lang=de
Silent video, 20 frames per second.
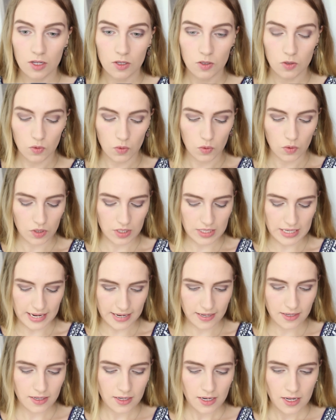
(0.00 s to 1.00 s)
So, und
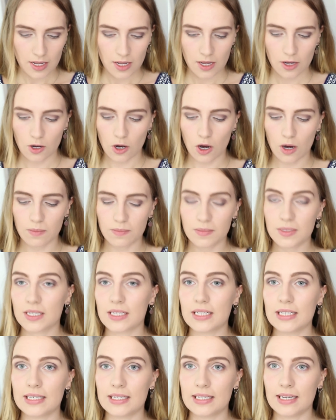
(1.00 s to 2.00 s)
dann kommt
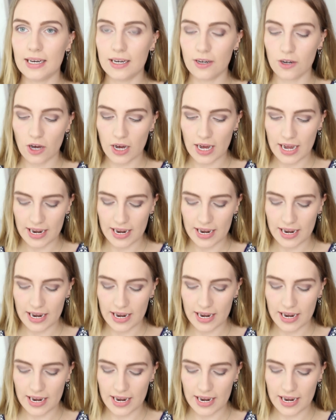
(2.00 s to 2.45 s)
noch